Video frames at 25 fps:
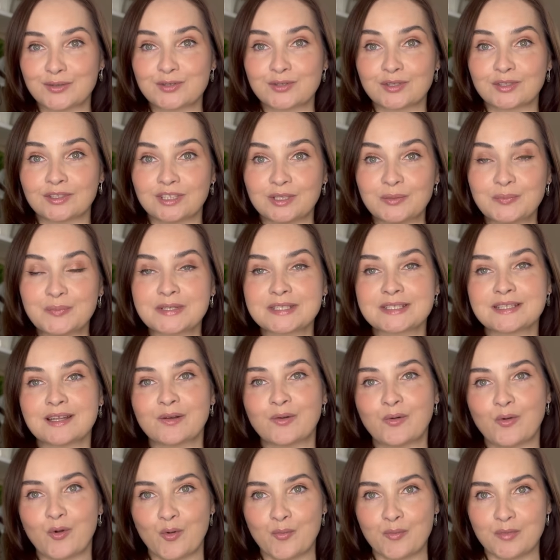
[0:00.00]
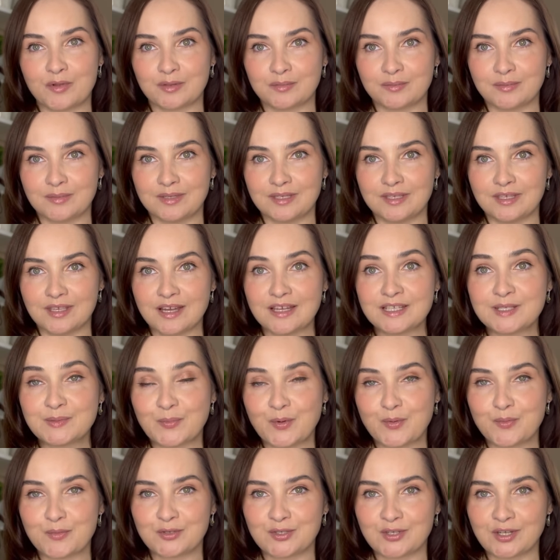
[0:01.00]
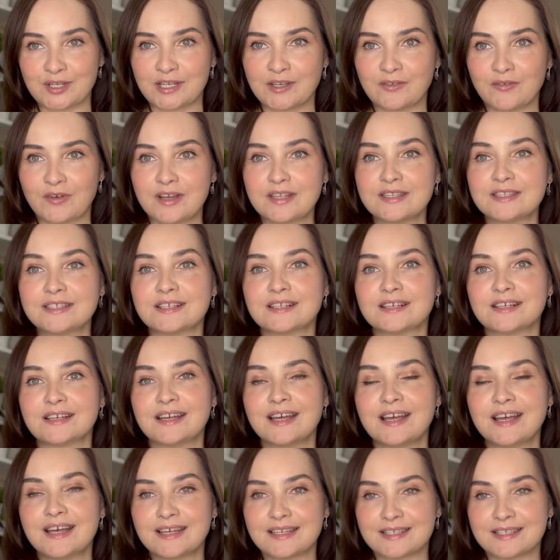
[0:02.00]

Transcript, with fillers: что ты познакомил меня с помощью от Левантика